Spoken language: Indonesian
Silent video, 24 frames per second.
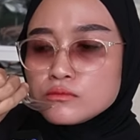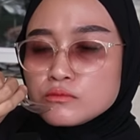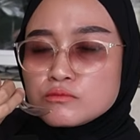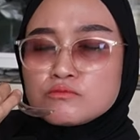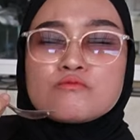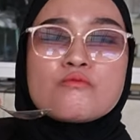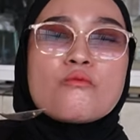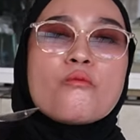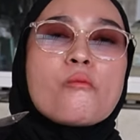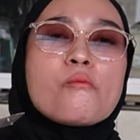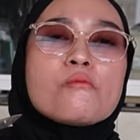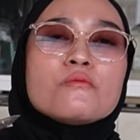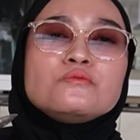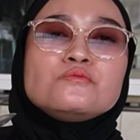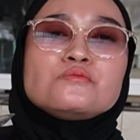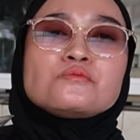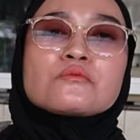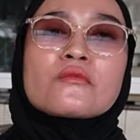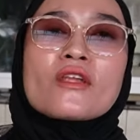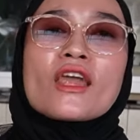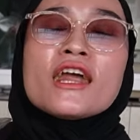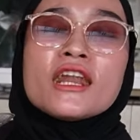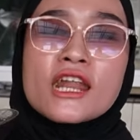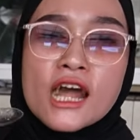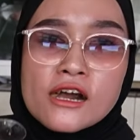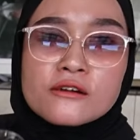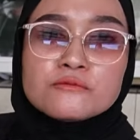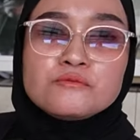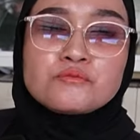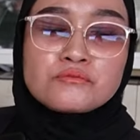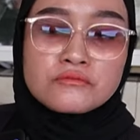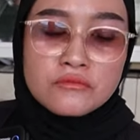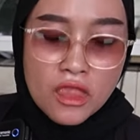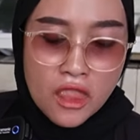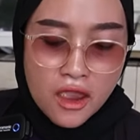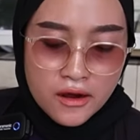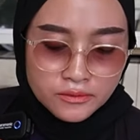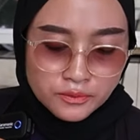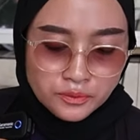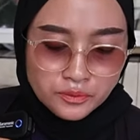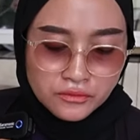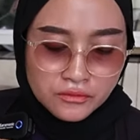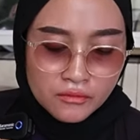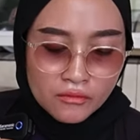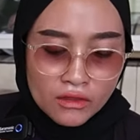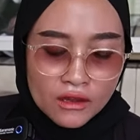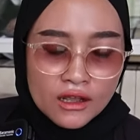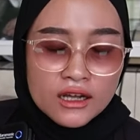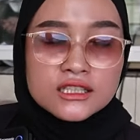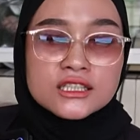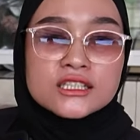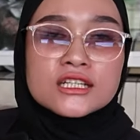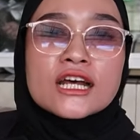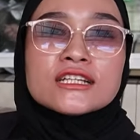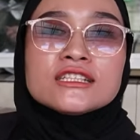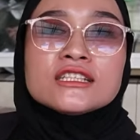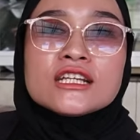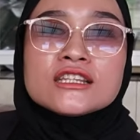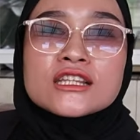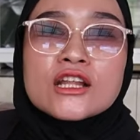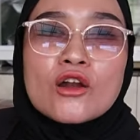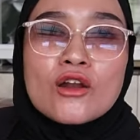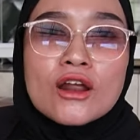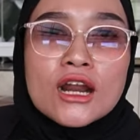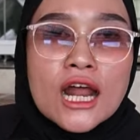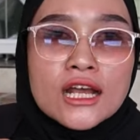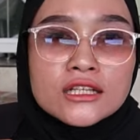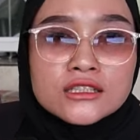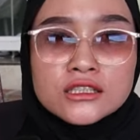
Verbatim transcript: Hmm, enak. Serasa telur